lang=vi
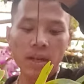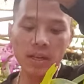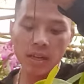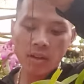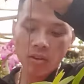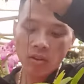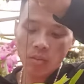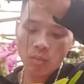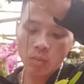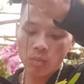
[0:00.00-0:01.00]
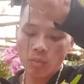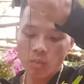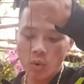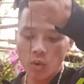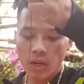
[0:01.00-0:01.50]
nha. Có
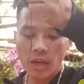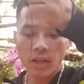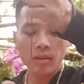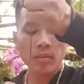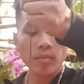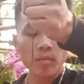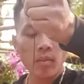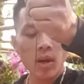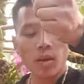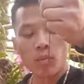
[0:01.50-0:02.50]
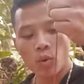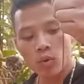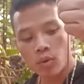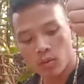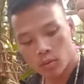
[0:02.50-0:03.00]
một, hai, ba, bốn,
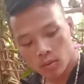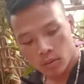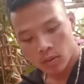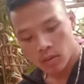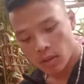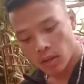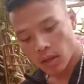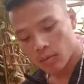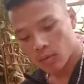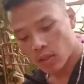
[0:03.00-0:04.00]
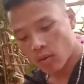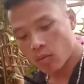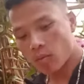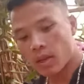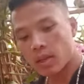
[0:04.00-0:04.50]
năm, sáu,
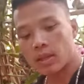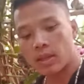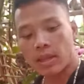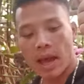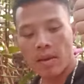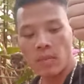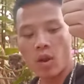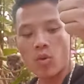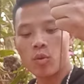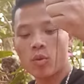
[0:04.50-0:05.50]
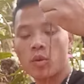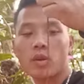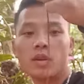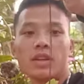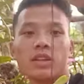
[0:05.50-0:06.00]
bảy, tám đầu.
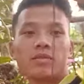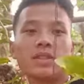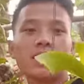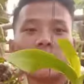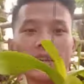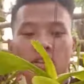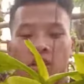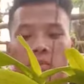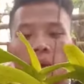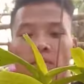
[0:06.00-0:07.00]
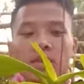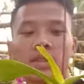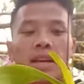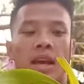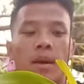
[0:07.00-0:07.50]
Em chia sẻ cho các bác với
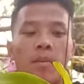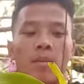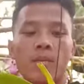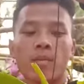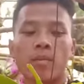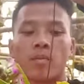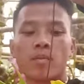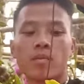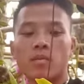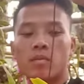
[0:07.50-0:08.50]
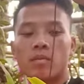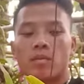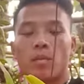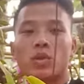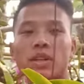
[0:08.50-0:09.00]
giá là
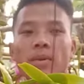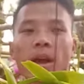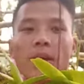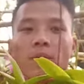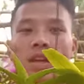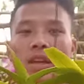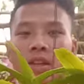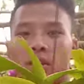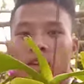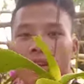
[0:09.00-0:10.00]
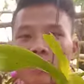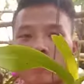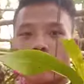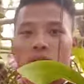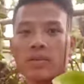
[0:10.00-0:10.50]
một trăm hai mươi nghìn thôi.
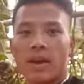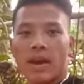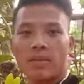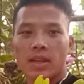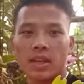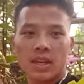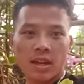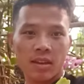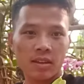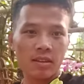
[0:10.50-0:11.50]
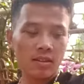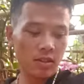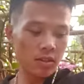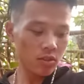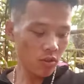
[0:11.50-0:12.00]
một trăm hai mươi nghìn nha.
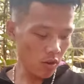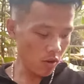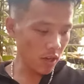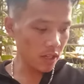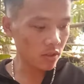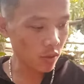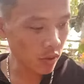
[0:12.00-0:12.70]
Cho hình số